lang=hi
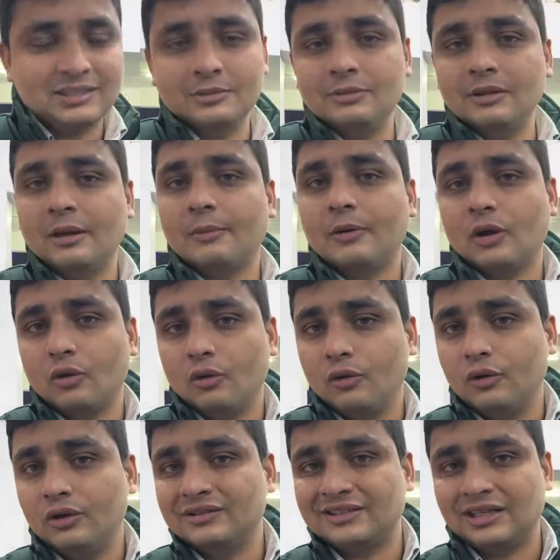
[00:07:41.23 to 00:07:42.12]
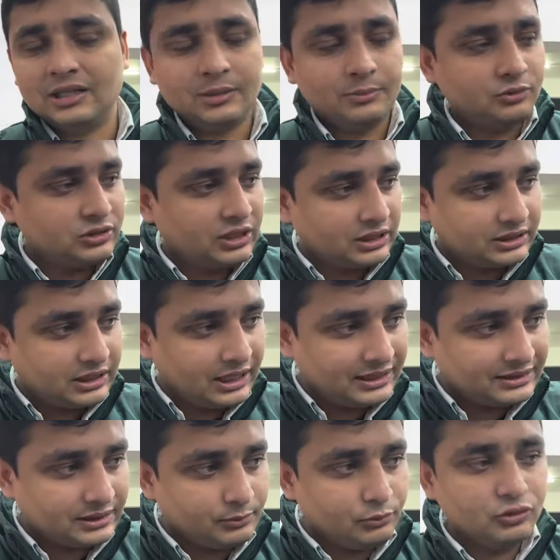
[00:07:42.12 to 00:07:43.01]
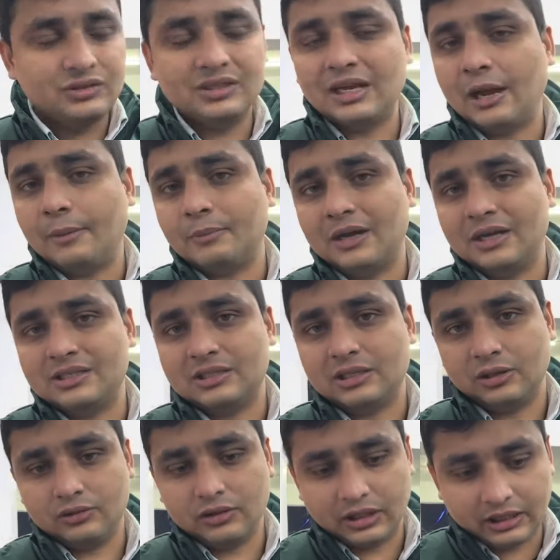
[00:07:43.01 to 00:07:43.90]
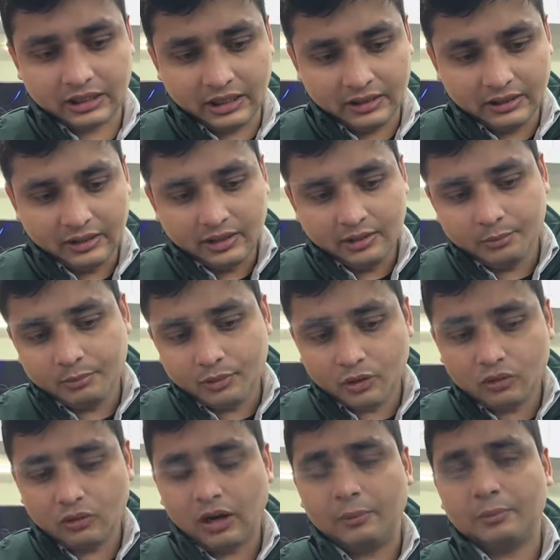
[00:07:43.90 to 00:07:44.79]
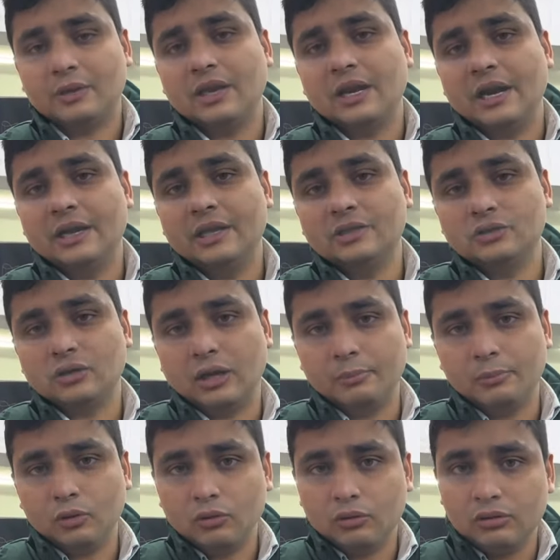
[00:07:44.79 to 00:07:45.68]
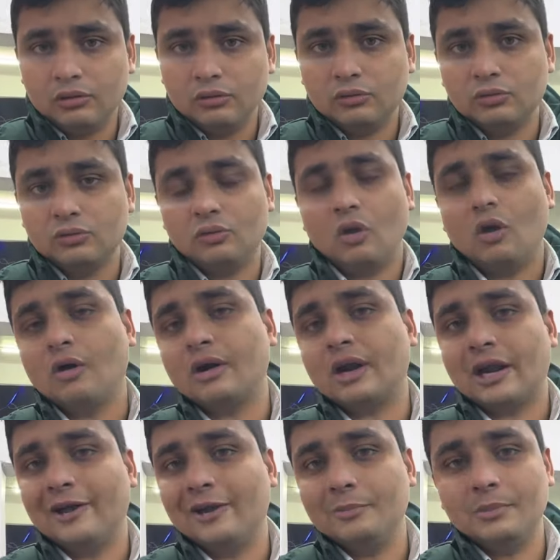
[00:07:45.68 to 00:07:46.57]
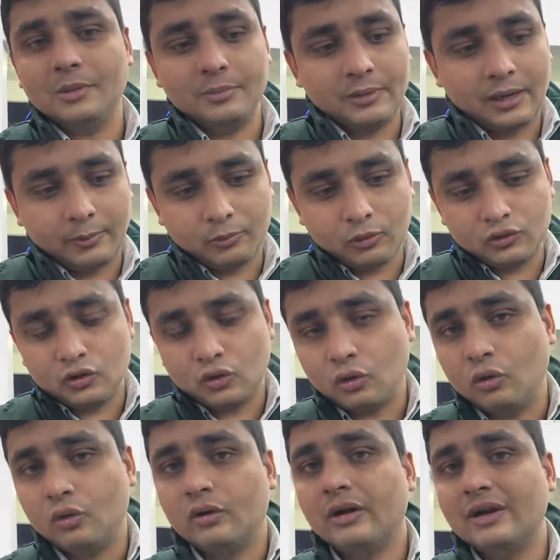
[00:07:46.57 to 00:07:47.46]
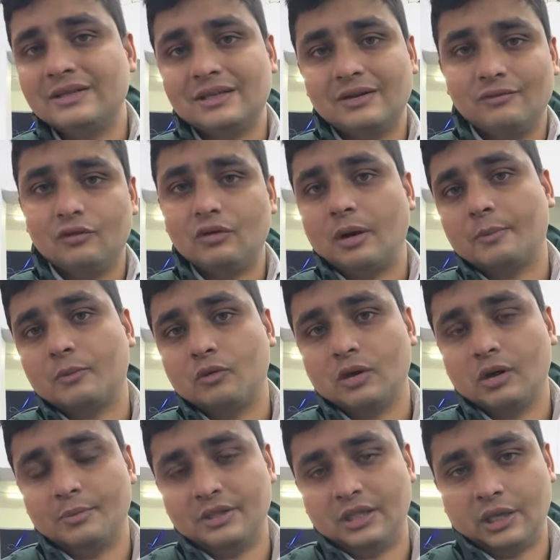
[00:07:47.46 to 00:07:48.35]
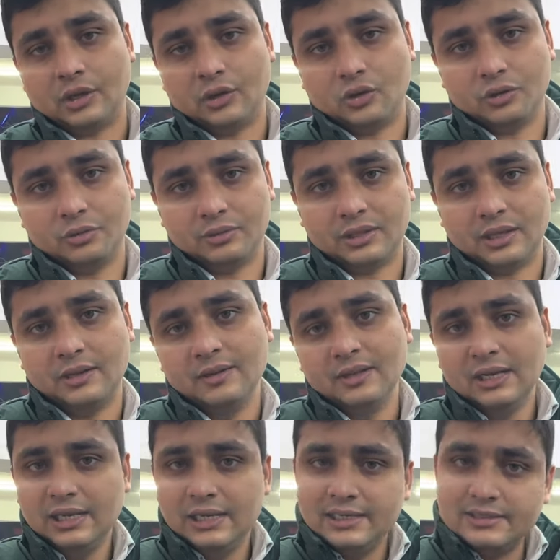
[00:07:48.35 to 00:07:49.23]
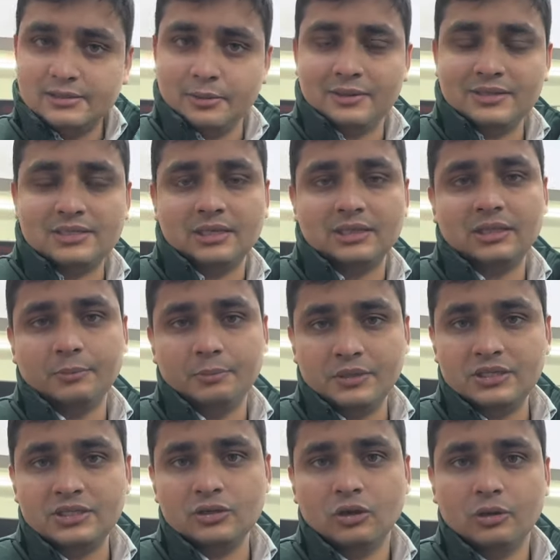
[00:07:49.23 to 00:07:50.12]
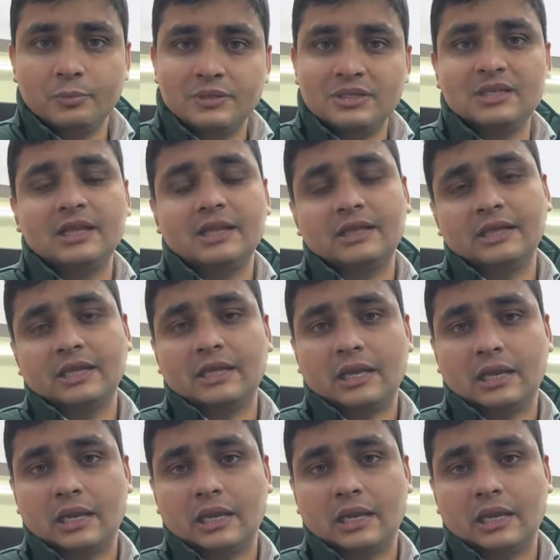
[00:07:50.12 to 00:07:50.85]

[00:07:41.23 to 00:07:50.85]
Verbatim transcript: से भी आपका रोड नॉइज़ खत्म हो जाता है एज आ म्यूज़िक आपका अच्छा हो जाता है बिल्कुल आपकी गाड़ी जो है बिल्कुल लॉन्ग ट्रैवल में भी आपको जो रोड नॉइज़ है वो आपको कभी मिलता उसके बाद चलते हैं पीछे और पीछे देखते हैं